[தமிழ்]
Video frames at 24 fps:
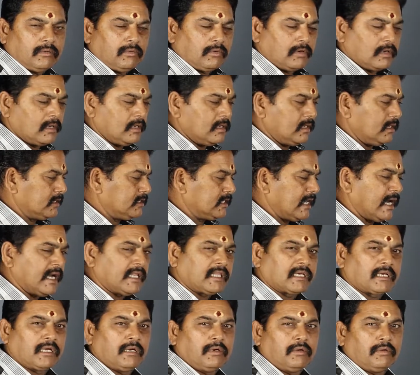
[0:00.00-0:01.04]
உங்கள்
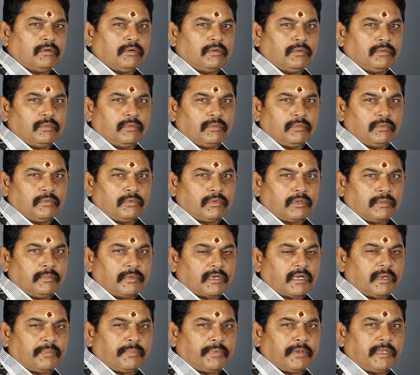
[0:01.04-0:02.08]
ஜாதகம் ஒரு
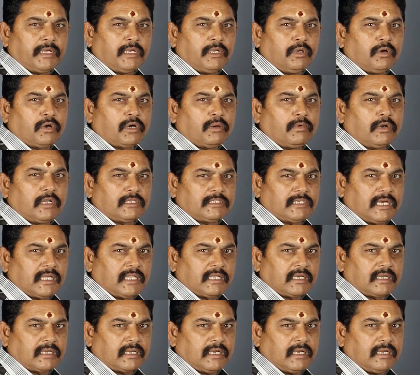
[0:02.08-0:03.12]
மிகப்பெரிய யோகம் உள்ள
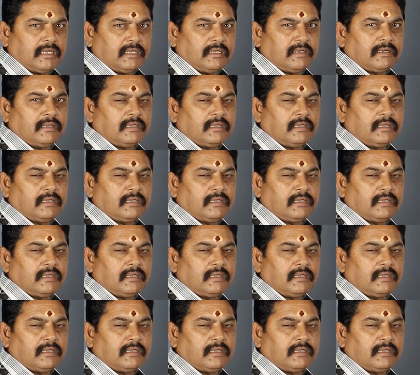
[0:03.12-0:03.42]
ஜாதகங்க